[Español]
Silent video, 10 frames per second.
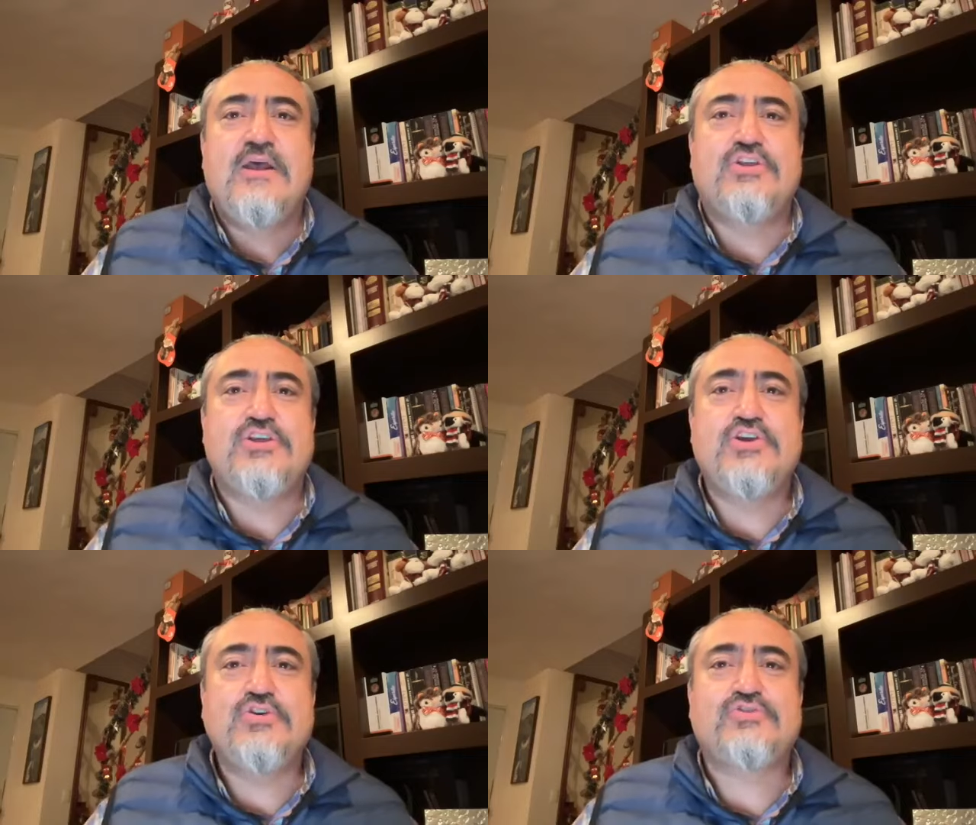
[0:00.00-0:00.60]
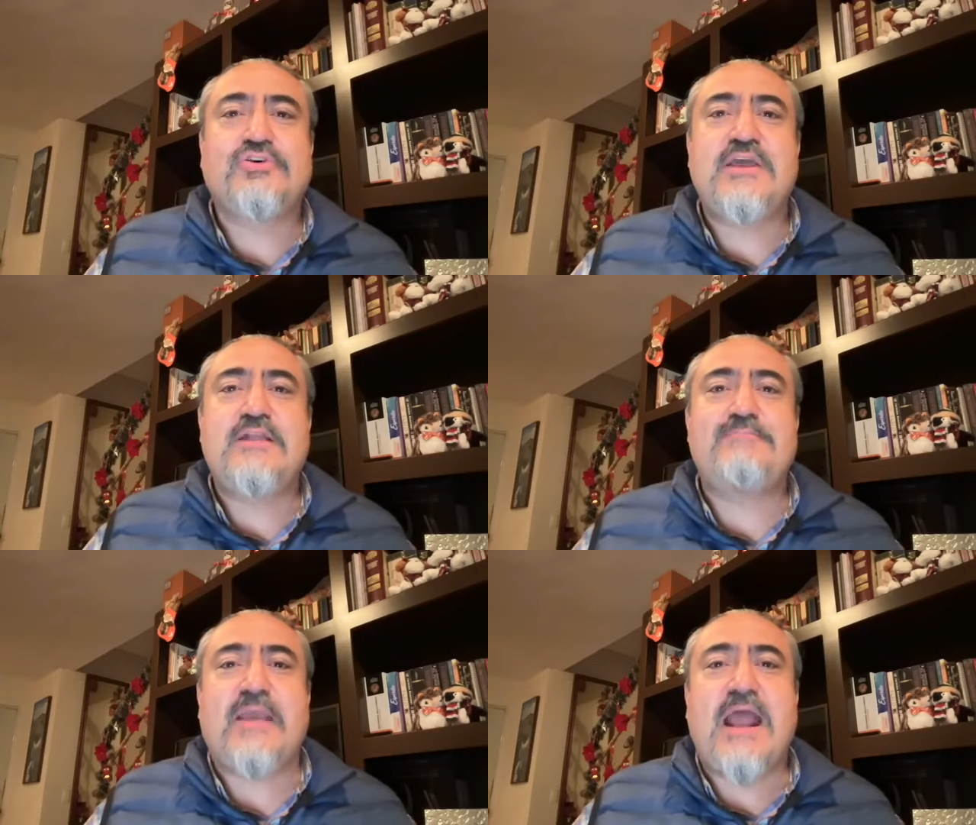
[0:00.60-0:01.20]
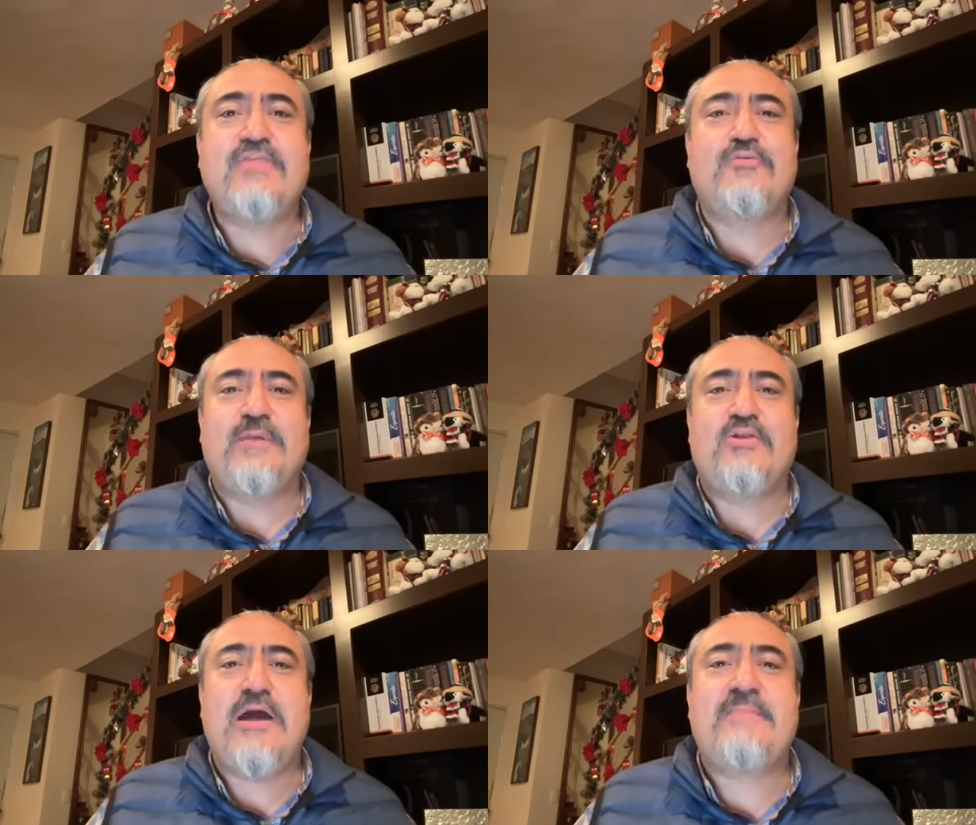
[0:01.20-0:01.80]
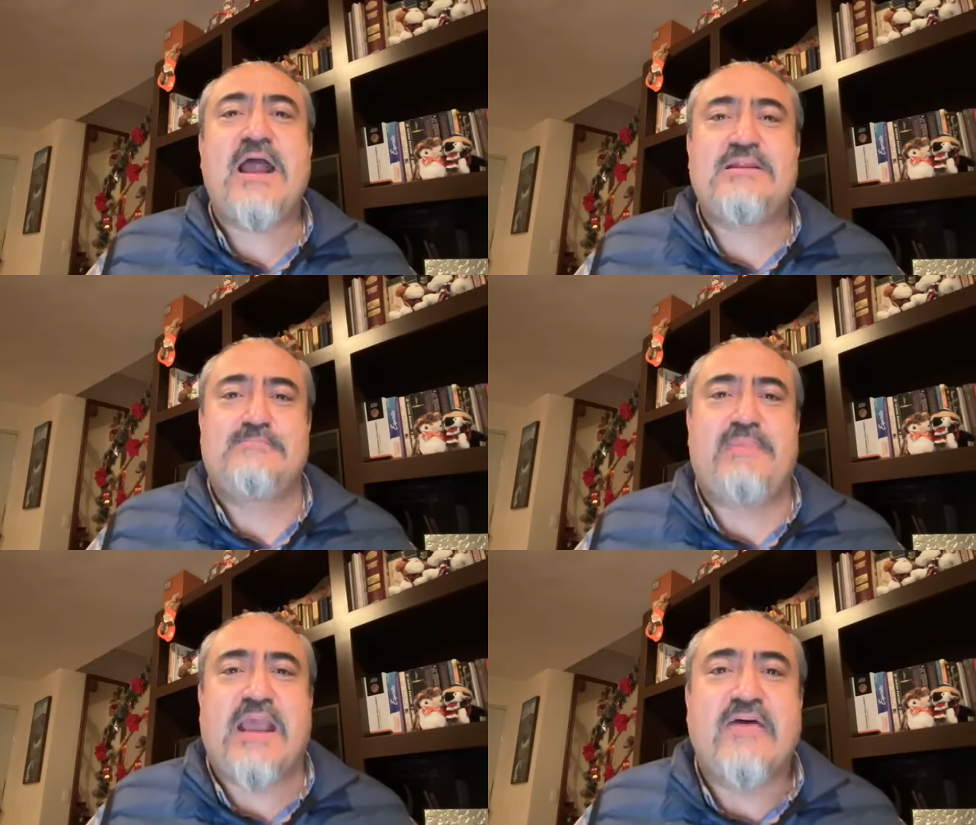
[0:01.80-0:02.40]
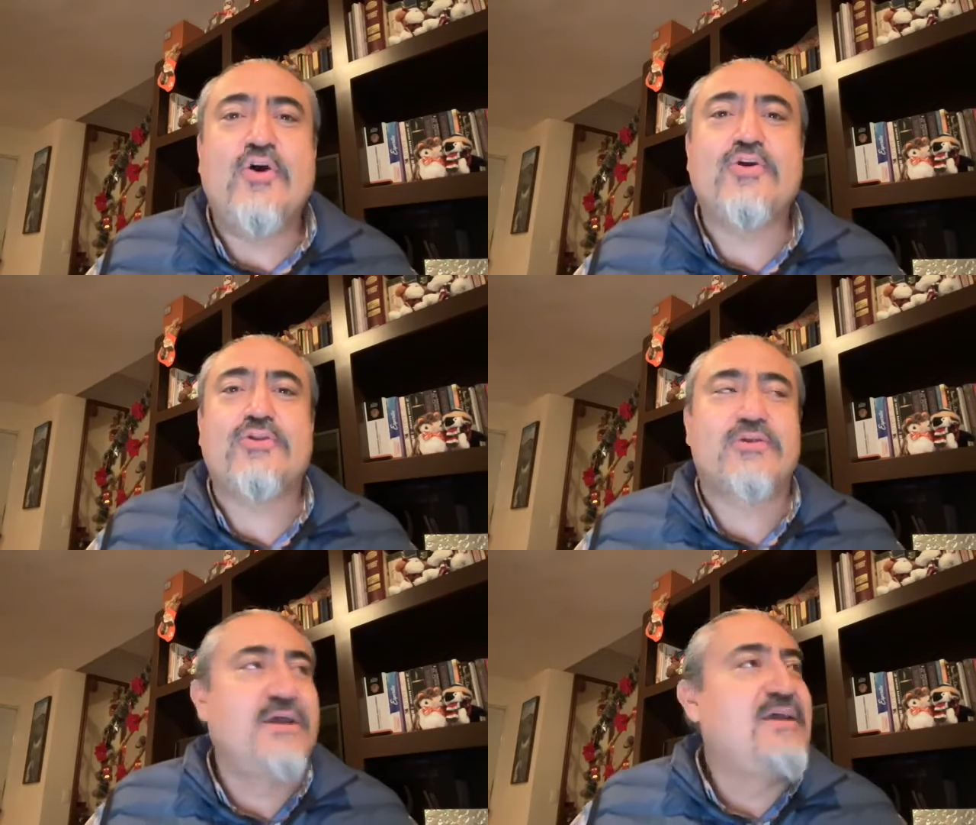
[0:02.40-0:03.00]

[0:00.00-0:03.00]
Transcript: Dios odia el pecado, pero ama al pecador,